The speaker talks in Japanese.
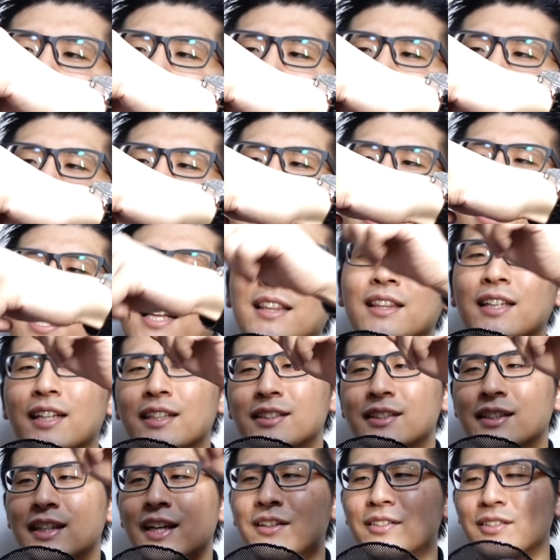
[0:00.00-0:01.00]
跳ね上がって
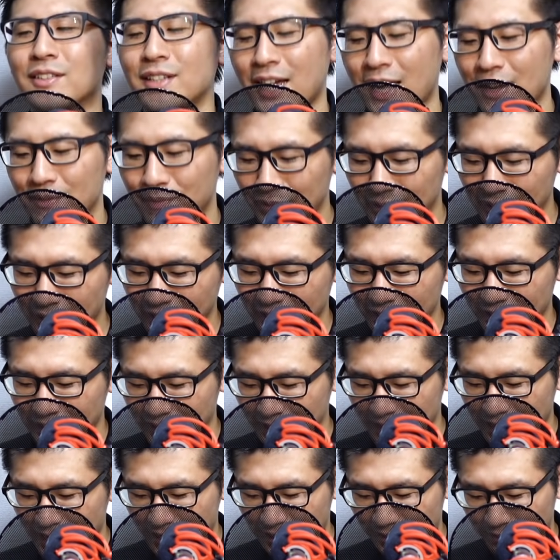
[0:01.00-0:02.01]
つけるタイプに
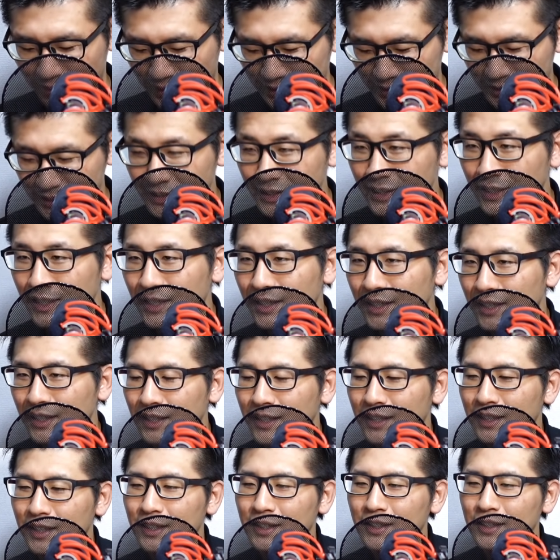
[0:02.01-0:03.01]
なります。
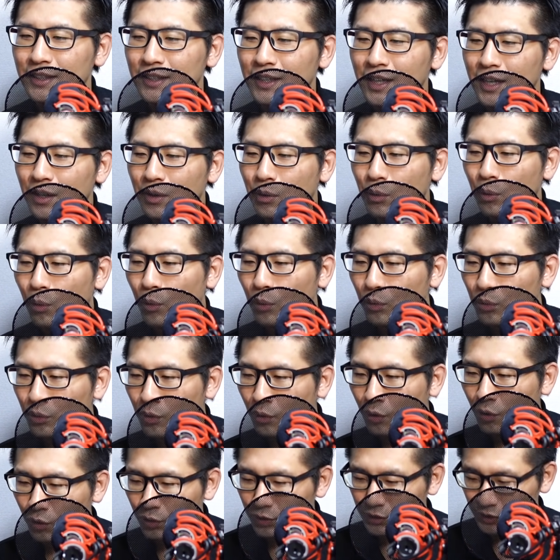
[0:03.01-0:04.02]
でこ
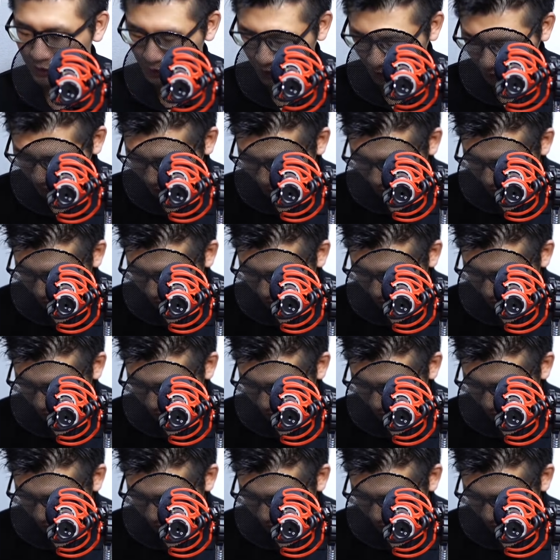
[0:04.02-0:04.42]
のシャッ